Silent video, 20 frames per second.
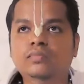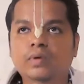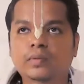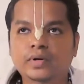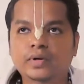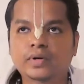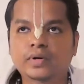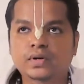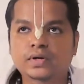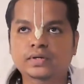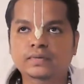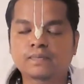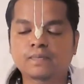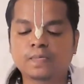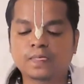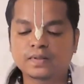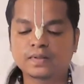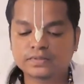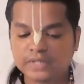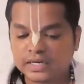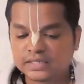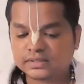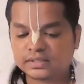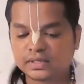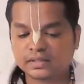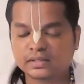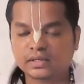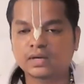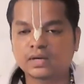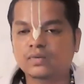அப்படின்னு சொல்லிட்டு
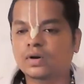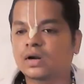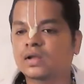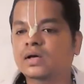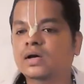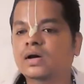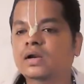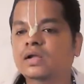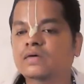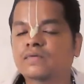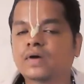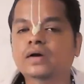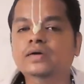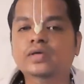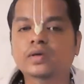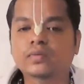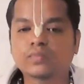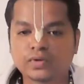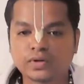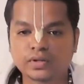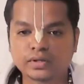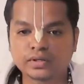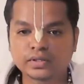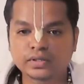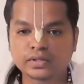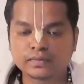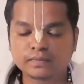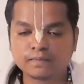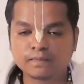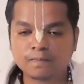சாஸ்திரத்துல ஒரு அழகான வாக்கியம் ஒண்ணு
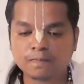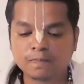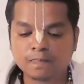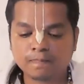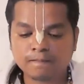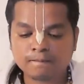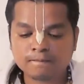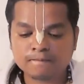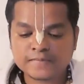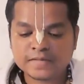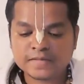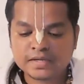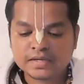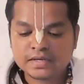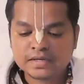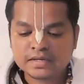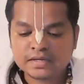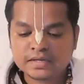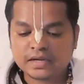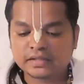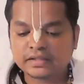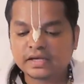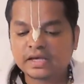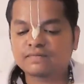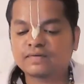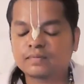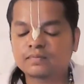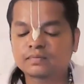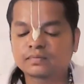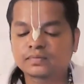இருக்கு ந
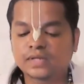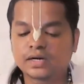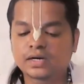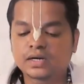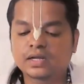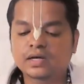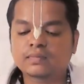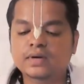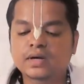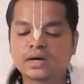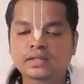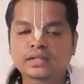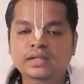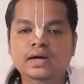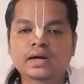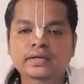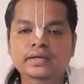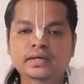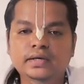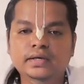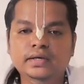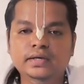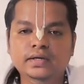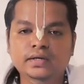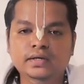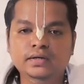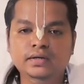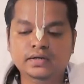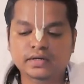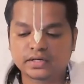தேவம் தண்டமாதாய
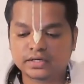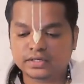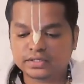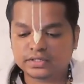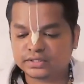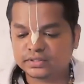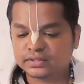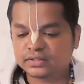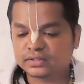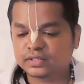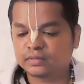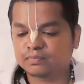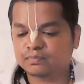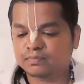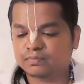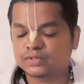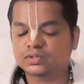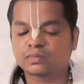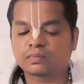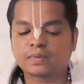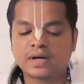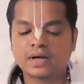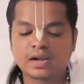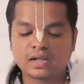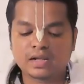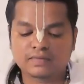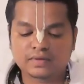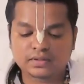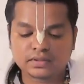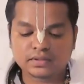ரக்ஷந்தி
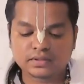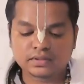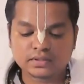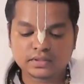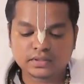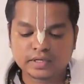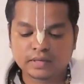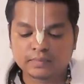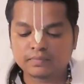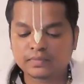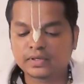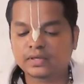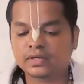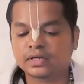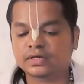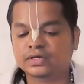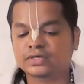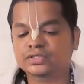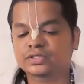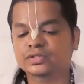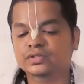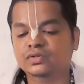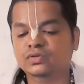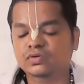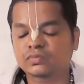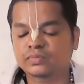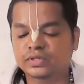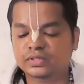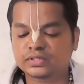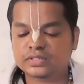பசுபாலவது எம் ஹி
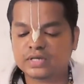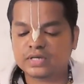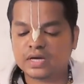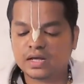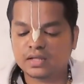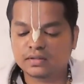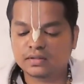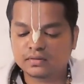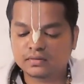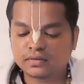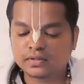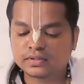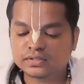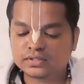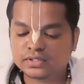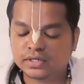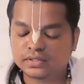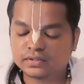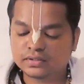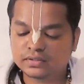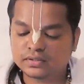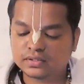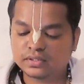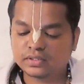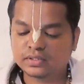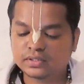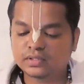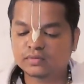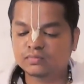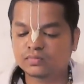ரக்ஷிந்தும் இச்சா இச்சந்தி
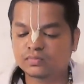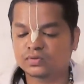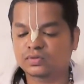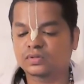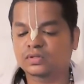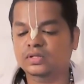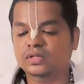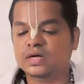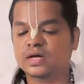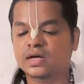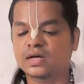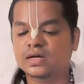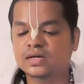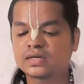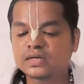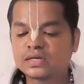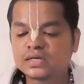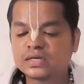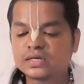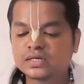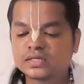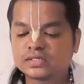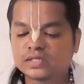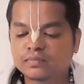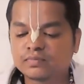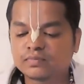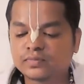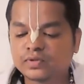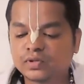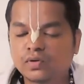புத்தியா
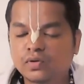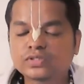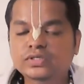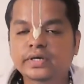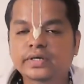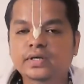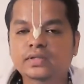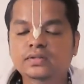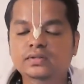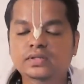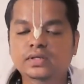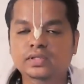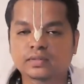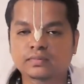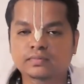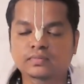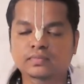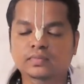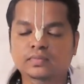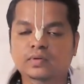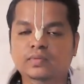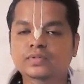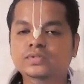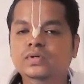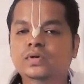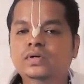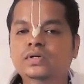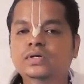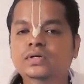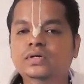சம்யோஜயந்தி தம் அப்படின்னு
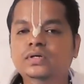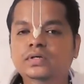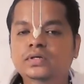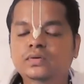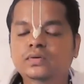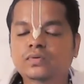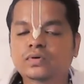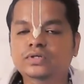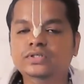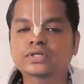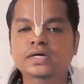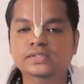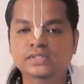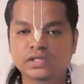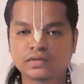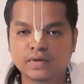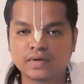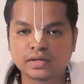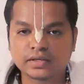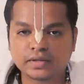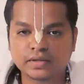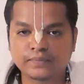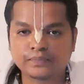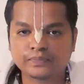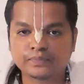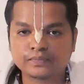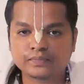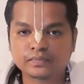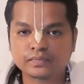சொல்லிட்டு ஒரு சாஸ்திர வாக்கியம்